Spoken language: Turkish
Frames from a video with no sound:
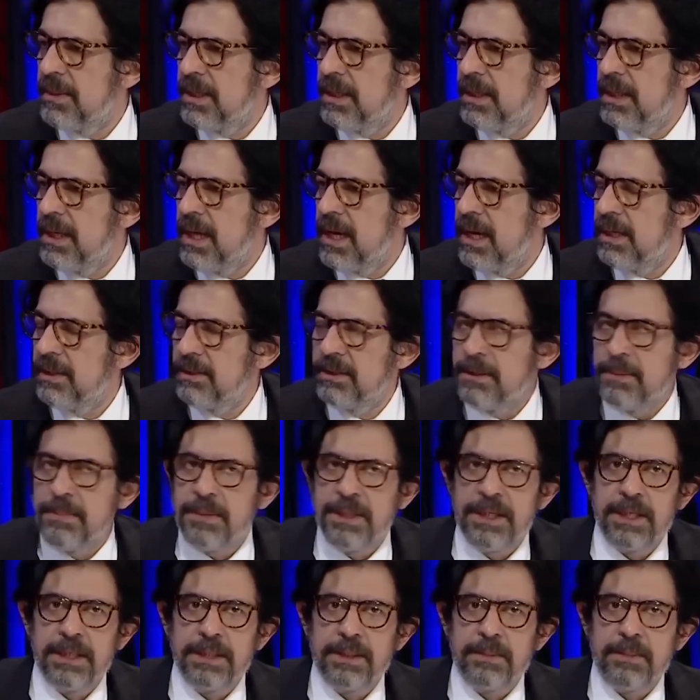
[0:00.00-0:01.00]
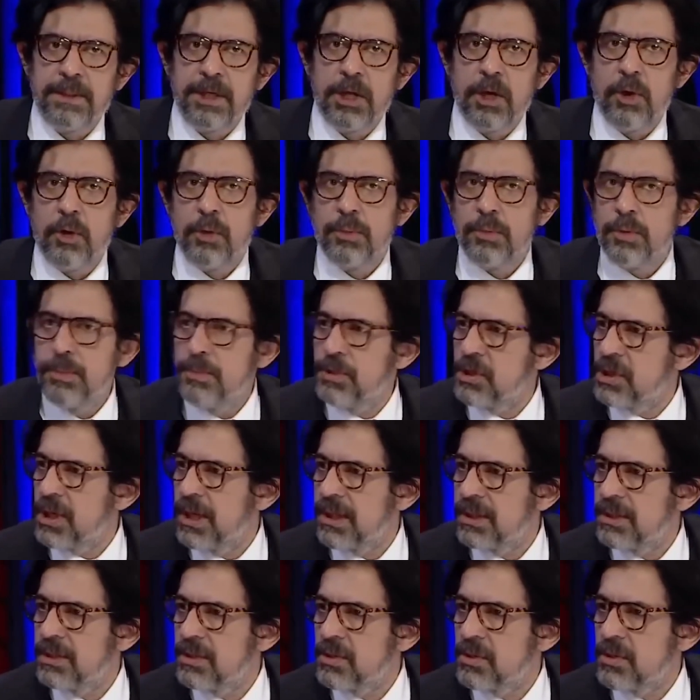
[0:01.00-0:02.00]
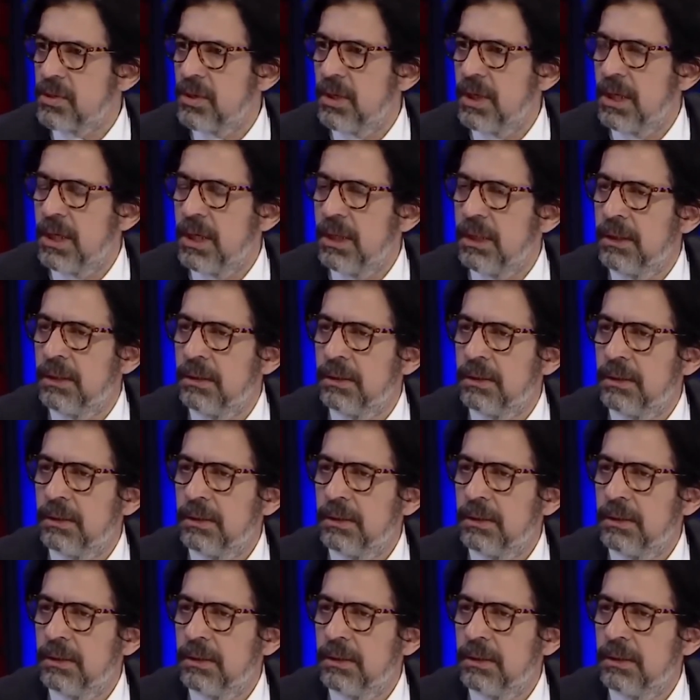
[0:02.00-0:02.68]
ne demeli? Yani dibine dibine öbür bir şarkını söyle.